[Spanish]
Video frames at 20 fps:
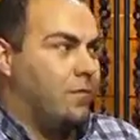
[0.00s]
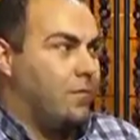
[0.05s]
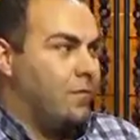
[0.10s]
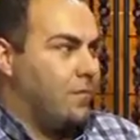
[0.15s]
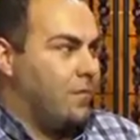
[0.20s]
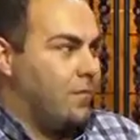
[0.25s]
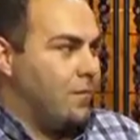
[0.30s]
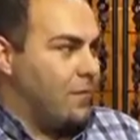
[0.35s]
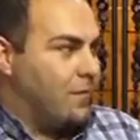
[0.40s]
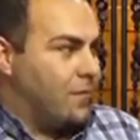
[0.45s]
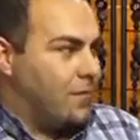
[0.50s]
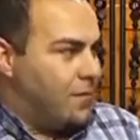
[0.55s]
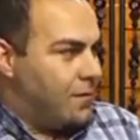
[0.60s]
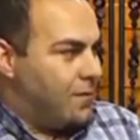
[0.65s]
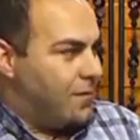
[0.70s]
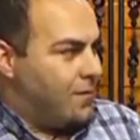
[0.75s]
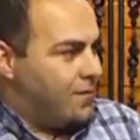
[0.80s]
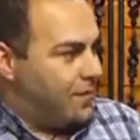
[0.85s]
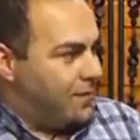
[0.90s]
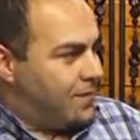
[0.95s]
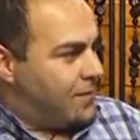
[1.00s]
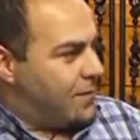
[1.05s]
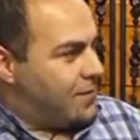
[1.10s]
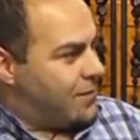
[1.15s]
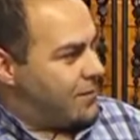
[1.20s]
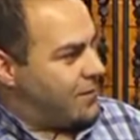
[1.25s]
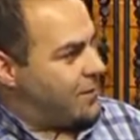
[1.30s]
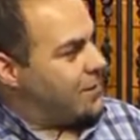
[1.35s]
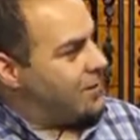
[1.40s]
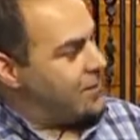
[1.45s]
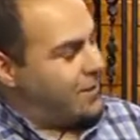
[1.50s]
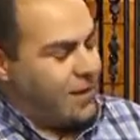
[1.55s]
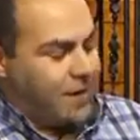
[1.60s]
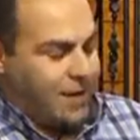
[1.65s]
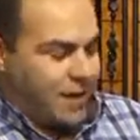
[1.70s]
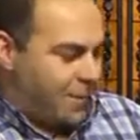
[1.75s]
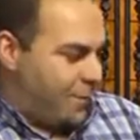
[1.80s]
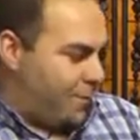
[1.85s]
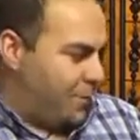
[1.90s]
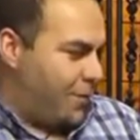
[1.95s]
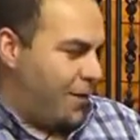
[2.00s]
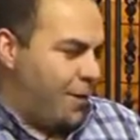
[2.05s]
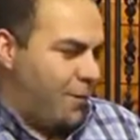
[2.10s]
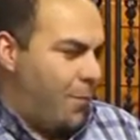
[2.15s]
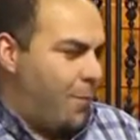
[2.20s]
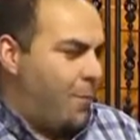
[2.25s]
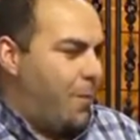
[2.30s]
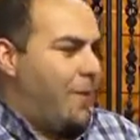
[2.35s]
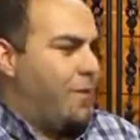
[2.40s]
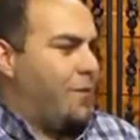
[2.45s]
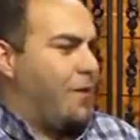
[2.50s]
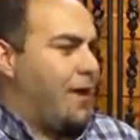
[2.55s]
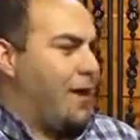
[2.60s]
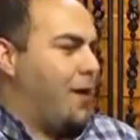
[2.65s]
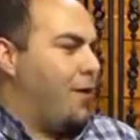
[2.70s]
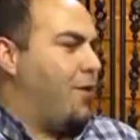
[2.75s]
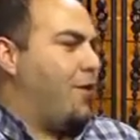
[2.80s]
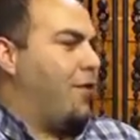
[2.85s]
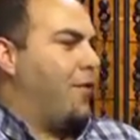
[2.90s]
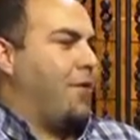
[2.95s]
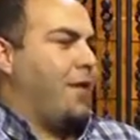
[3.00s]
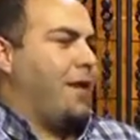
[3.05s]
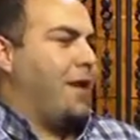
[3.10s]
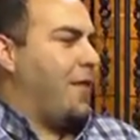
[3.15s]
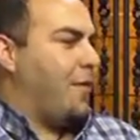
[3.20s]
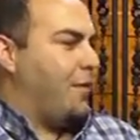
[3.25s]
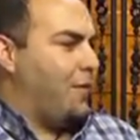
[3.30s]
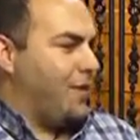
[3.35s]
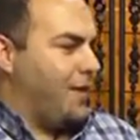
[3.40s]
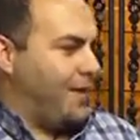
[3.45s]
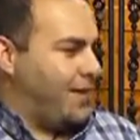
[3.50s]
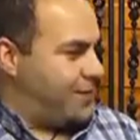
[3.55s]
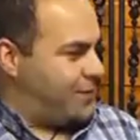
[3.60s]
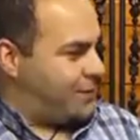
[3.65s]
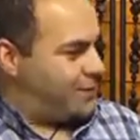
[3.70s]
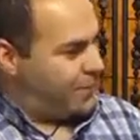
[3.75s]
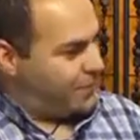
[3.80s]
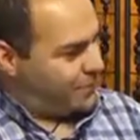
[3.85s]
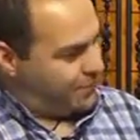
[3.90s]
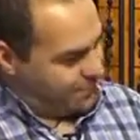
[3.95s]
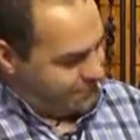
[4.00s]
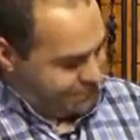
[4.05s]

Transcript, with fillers: mucho que es por un disco, vamos, que, sí, una actuación musical, voy a poner,